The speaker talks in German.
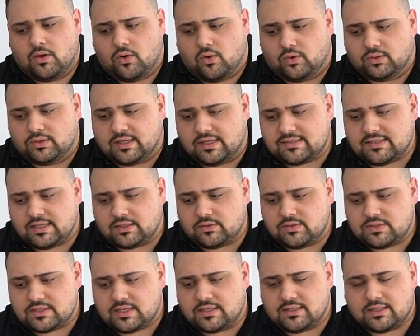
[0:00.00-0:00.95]
Und das hat
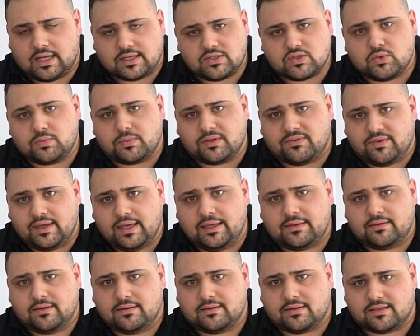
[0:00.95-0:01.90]
uns dann dazu
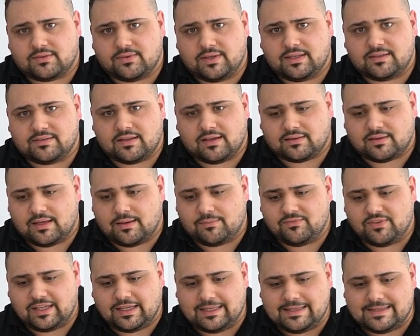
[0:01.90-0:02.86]
bewegt, dass wir gesagt
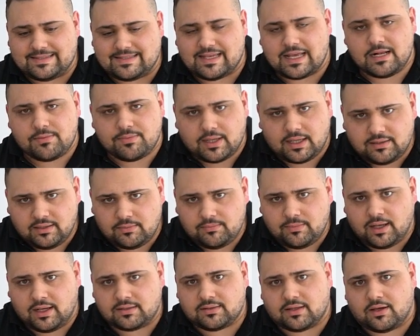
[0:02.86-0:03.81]
haben, wir gehen selber an den
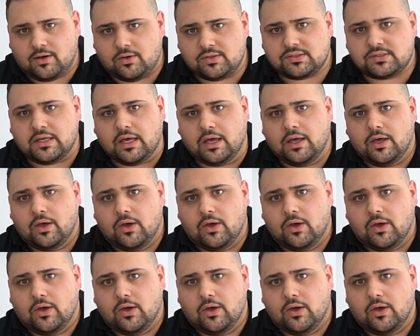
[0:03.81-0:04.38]
Markt raus.